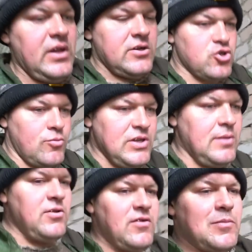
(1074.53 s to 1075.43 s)
Чтобы не
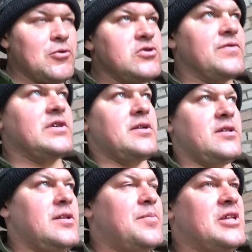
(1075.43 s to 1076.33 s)
было вопросов,
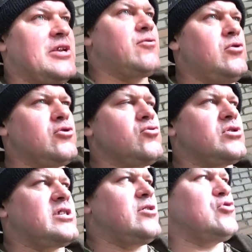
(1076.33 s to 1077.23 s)
клапана регулируются
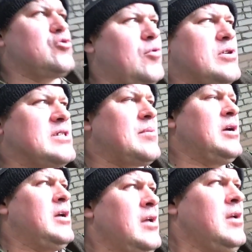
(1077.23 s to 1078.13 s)
следующим образом.
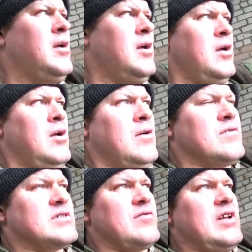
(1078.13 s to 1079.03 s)

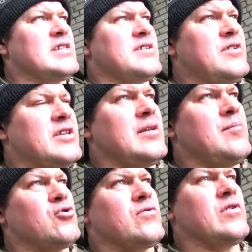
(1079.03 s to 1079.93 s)
Выставляется верхняя
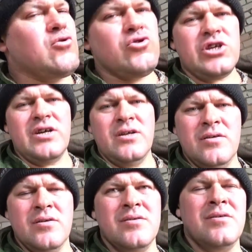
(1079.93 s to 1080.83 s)
мертвая точка.
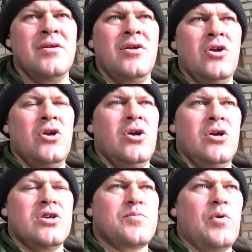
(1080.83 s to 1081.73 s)

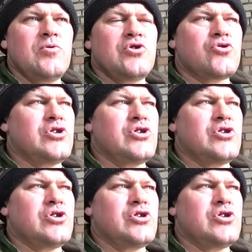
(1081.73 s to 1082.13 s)
С помощью